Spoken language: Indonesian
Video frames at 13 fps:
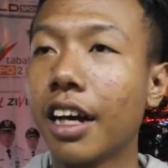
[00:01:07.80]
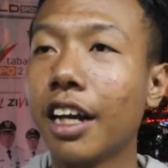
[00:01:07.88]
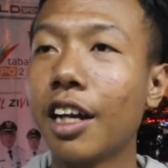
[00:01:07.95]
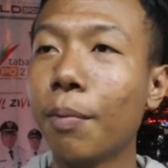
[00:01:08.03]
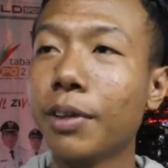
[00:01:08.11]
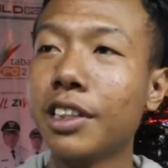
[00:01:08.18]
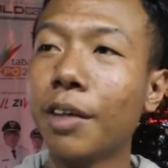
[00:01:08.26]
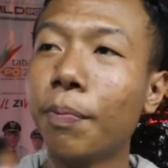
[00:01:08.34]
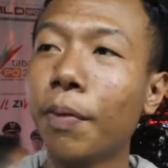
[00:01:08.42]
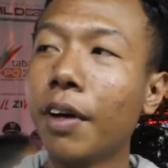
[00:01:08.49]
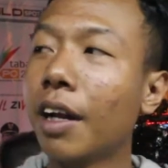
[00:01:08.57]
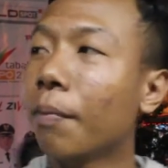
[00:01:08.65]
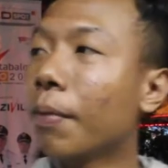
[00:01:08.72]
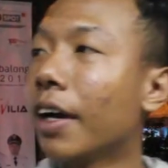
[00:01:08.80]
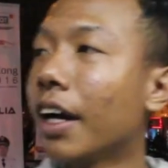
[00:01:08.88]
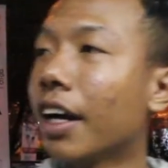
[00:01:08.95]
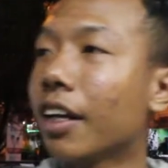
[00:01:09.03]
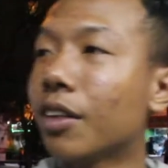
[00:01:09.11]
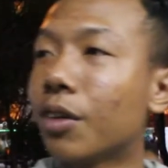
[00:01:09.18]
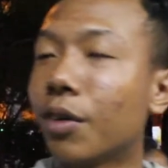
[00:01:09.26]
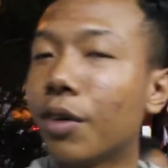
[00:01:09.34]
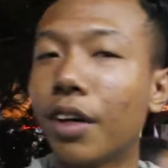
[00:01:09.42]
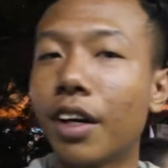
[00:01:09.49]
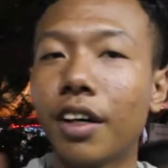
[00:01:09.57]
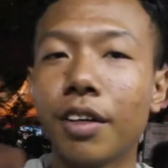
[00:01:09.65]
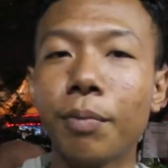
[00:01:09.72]
ada festival apa kayak itu
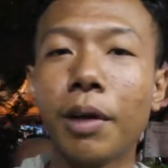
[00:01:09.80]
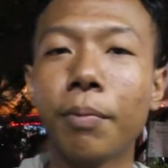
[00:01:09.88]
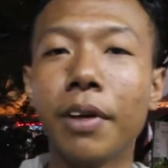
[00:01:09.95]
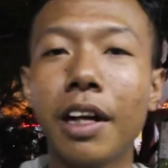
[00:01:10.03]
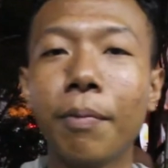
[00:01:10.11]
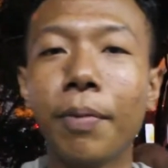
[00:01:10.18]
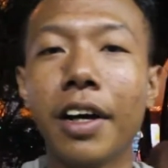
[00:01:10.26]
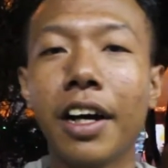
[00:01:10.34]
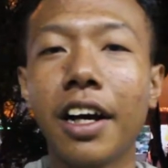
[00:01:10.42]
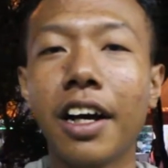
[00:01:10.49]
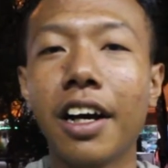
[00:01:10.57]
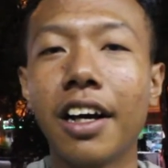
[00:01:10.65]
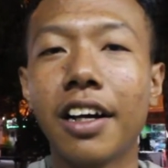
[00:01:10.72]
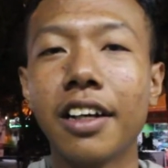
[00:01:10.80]
band-band apa